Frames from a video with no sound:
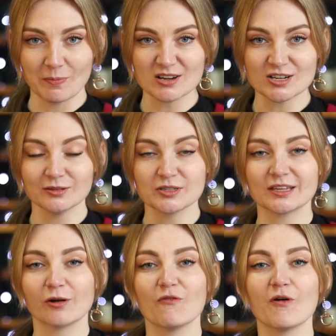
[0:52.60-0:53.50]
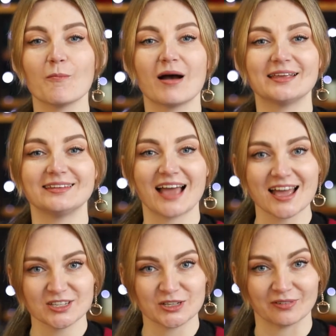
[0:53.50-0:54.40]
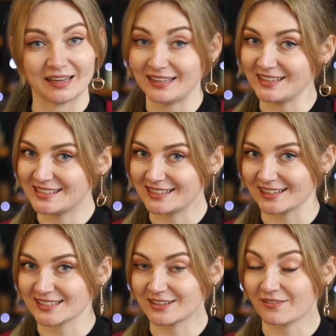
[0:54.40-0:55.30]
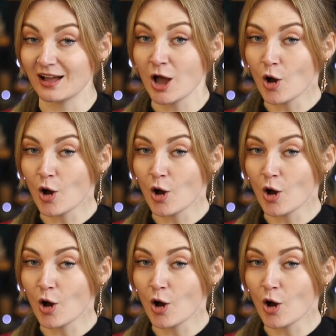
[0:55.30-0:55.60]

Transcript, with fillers: мы, пожалуй, с такого манящего и интересного